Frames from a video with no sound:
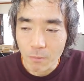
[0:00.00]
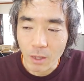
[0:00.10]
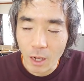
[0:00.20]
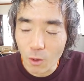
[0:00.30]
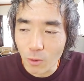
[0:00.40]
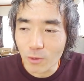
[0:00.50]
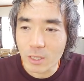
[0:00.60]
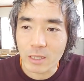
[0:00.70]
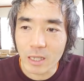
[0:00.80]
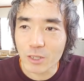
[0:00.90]
まあ、嗅ごうと
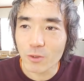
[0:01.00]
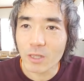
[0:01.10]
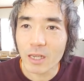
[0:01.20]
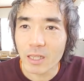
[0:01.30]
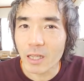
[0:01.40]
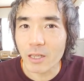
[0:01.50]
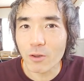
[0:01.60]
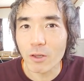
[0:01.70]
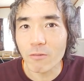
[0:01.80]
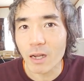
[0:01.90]
しない状態で
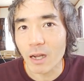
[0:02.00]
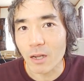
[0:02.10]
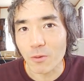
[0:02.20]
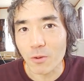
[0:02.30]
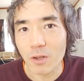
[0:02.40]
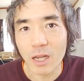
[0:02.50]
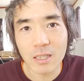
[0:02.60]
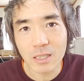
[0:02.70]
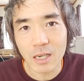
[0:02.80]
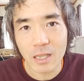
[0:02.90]
匂いは、あの、
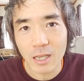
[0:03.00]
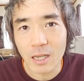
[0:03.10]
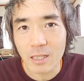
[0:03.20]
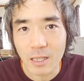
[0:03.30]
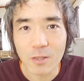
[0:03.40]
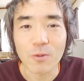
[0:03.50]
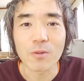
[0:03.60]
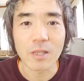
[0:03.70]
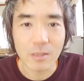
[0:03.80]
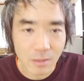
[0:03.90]
感じられなかったってこ
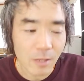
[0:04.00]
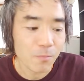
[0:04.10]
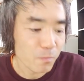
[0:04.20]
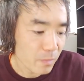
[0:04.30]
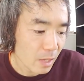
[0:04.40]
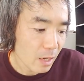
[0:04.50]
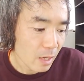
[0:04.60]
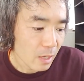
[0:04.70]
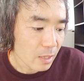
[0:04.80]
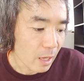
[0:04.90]
とですね。
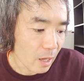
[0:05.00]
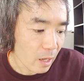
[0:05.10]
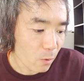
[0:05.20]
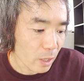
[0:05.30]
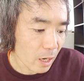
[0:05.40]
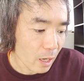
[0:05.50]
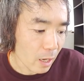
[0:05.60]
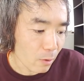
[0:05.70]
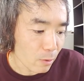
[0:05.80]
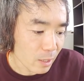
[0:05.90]
で、えー、おな
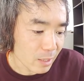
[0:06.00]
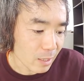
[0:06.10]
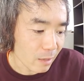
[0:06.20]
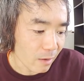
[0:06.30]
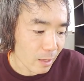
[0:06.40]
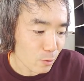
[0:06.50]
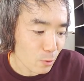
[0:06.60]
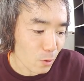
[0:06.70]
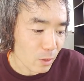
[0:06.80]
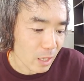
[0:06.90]
ら、あ、おならじゃないえっと、
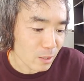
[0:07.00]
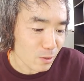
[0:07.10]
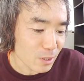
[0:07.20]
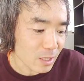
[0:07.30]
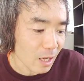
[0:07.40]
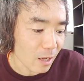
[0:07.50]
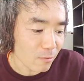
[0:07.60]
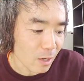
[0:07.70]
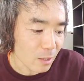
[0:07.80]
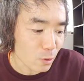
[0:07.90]
今日の計測時
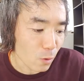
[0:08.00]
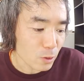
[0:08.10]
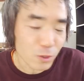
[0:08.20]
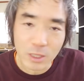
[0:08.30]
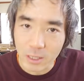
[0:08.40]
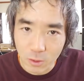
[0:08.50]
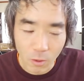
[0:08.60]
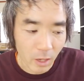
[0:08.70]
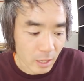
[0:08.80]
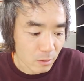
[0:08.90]
間は正午12時
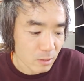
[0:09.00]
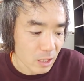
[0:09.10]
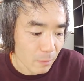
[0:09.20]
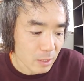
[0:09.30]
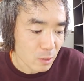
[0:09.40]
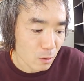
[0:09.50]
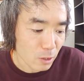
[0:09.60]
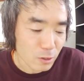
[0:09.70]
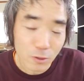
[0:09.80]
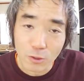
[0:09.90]
頃計測しています。昨日
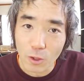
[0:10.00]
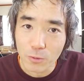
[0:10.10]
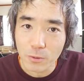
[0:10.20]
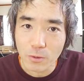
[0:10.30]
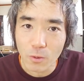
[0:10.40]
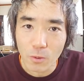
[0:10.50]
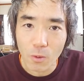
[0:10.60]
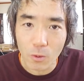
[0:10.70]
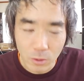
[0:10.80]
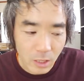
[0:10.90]
より15分ほ
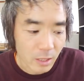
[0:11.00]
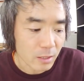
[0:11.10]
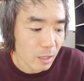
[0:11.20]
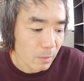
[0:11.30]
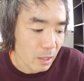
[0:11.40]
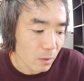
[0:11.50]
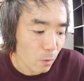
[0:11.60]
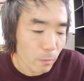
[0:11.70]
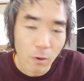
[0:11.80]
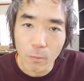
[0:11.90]
ど遅いですね。まあ、
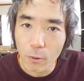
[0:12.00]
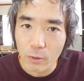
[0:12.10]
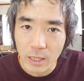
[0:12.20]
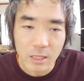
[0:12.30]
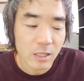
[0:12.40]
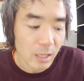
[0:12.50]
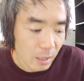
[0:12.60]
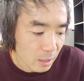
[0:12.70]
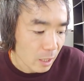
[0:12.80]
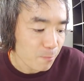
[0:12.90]
ほぼほぼ同じ時
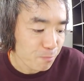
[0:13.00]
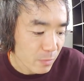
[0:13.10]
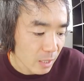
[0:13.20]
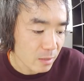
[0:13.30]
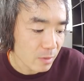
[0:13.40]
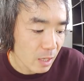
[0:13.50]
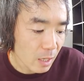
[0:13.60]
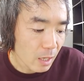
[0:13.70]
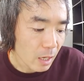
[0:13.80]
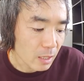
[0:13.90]
間帯です。
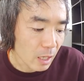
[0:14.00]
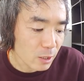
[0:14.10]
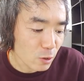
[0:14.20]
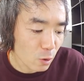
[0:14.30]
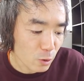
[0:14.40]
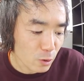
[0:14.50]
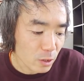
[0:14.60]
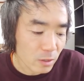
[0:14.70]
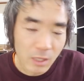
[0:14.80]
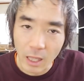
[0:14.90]
えー、体重5
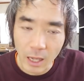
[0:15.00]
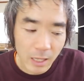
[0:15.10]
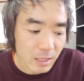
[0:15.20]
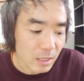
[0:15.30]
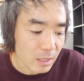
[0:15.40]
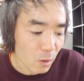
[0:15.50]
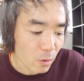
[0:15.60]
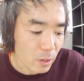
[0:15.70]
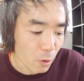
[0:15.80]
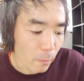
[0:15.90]
9 8
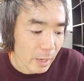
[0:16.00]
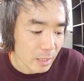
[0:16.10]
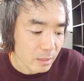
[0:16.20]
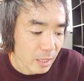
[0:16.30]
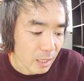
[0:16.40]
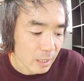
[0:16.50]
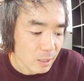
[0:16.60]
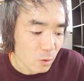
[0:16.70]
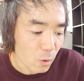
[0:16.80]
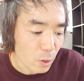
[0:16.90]
0キロ、マイナス0 1
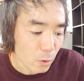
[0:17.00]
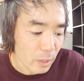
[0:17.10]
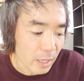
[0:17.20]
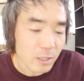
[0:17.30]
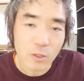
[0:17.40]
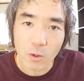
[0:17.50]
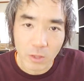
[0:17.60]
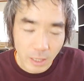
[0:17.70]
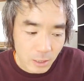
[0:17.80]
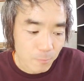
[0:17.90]
5キロの減
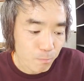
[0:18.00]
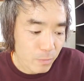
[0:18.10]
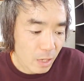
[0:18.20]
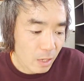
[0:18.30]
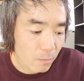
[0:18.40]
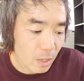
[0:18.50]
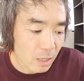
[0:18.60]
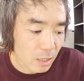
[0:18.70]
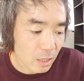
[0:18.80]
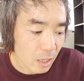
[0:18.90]
少です。ま
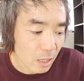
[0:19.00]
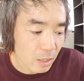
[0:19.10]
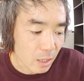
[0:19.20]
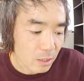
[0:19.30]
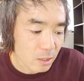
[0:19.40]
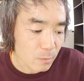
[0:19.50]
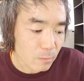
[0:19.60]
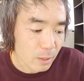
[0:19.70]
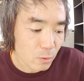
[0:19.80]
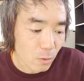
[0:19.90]
あ、なんで、体重も
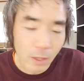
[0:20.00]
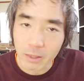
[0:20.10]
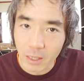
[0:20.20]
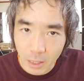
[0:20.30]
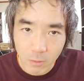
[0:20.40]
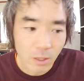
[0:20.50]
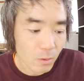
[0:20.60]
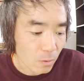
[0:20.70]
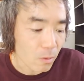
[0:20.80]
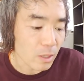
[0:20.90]
まあ、そう変わってないよって
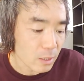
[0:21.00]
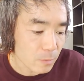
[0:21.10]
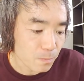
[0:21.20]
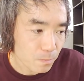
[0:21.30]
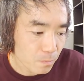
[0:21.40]
ところです。